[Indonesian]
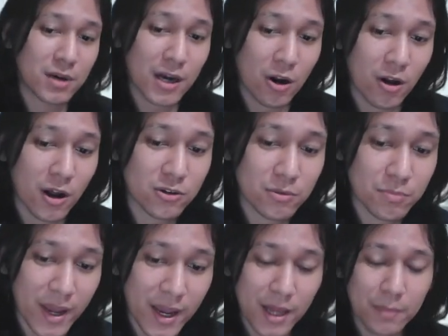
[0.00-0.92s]
Dan kalau kalian
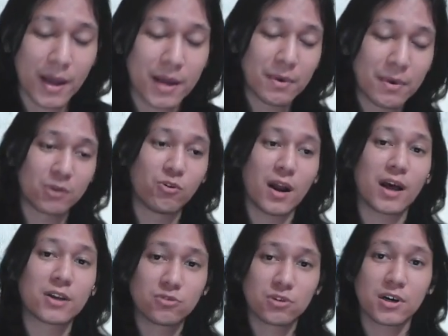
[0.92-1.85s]
pengen main bareng gue,
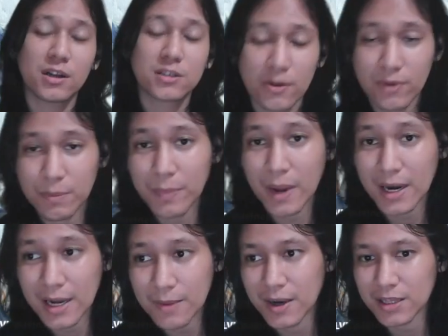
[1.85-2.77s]
langsung ke server 45
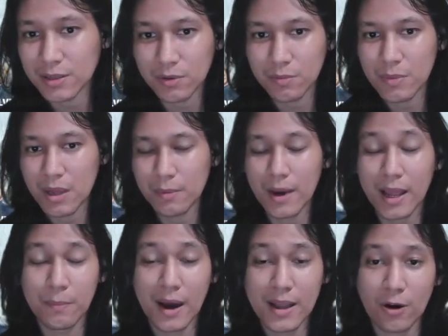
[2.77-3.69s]
teman-teman. Biar
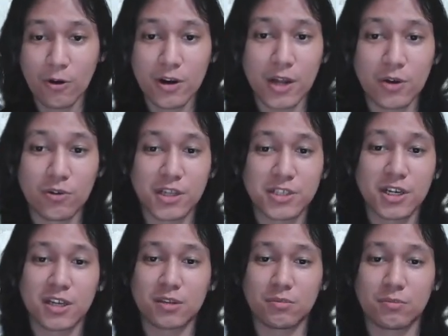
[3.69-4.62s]
makin banyak orang Indonesia
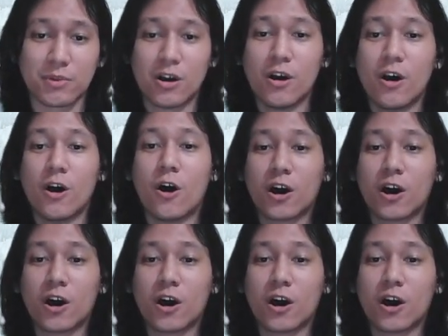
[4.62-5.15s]
nya teman-teman. Ya.